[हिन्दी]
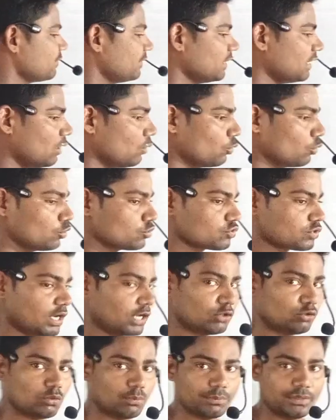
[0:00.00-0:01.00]
प्लस वी का होल
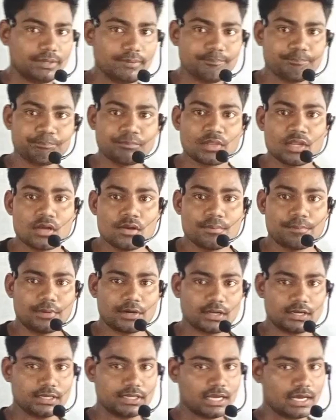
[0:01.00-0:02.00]
स्क्वायर तो हमने
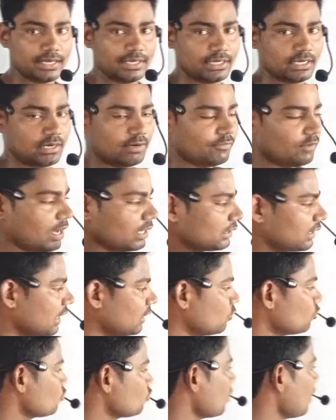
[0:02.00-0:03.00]
पढ़ लिया है अब
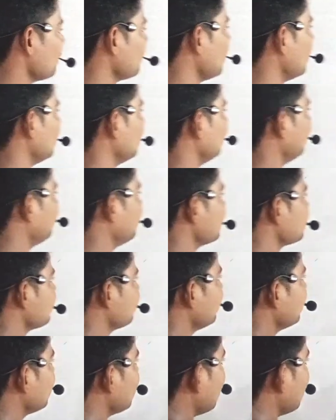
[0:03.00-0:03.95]
आता है दोस्तों आपका ए प्लस